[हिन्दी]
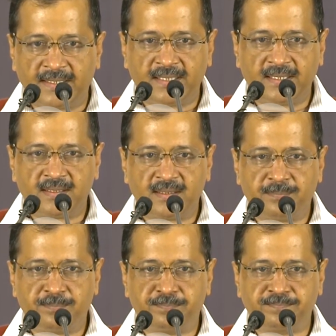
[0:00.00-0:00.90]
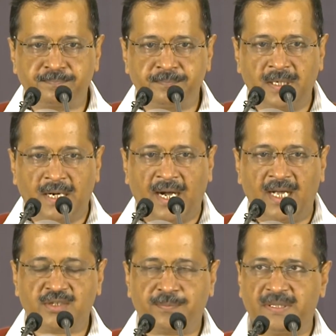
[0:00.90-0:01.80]
देखिए
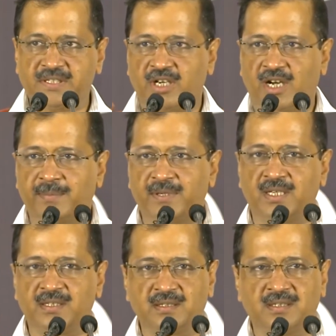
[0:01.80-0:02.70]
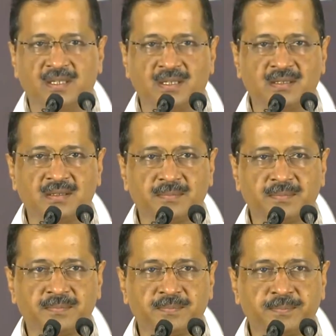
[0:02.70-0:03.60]
आज पंजाब के अंदर
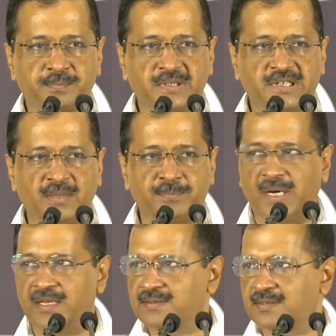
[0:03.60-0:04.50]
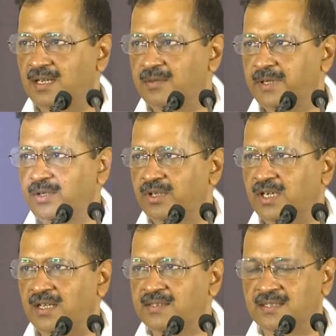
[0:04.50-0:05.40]
पिछले पाँच साल में और
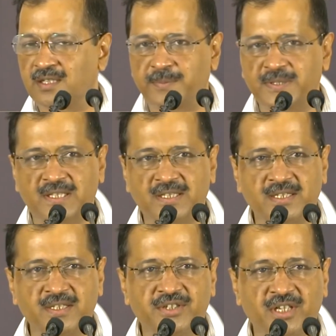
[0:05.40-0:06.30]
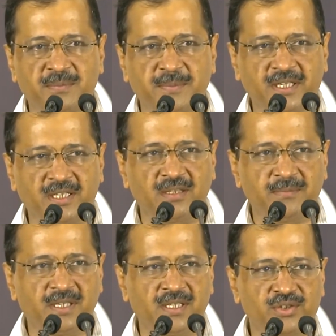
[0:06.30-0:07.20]
खासकर पिछले तीन चार महीने
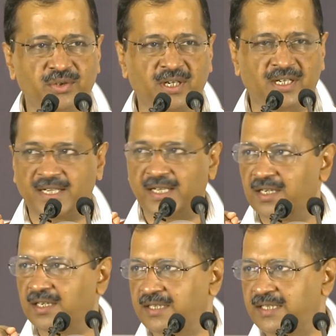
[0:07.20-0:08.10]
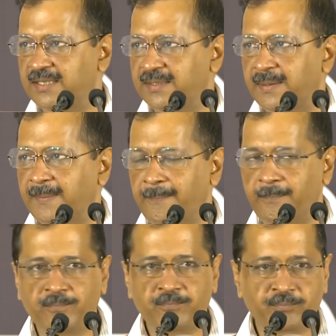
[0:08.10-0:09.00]
में जो घटनाएं घटी हैं
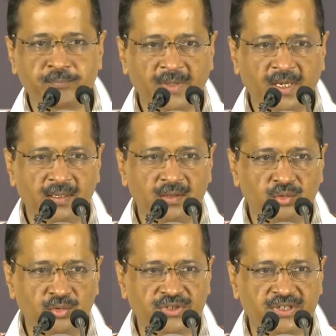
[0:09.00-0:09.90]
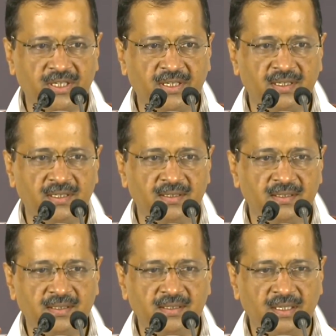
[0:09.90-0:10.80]
उससे
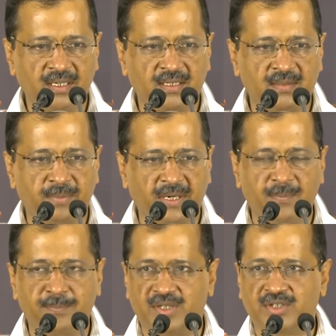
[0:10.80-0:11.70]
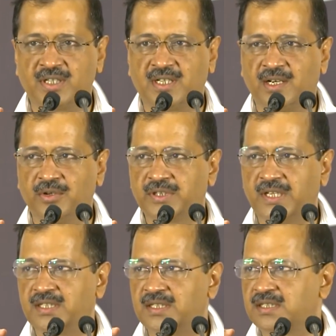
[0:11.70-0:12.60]
एक बड़ा प्रश्न खड़ा होता
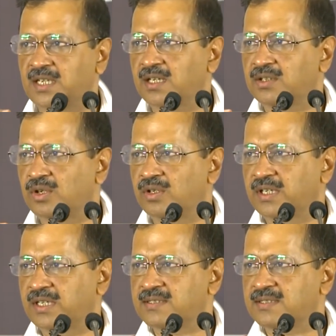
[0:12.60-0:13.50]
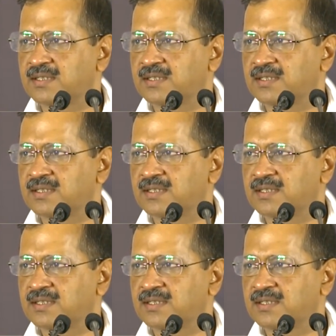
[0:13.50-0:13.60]
है कि क्या कांग्रेस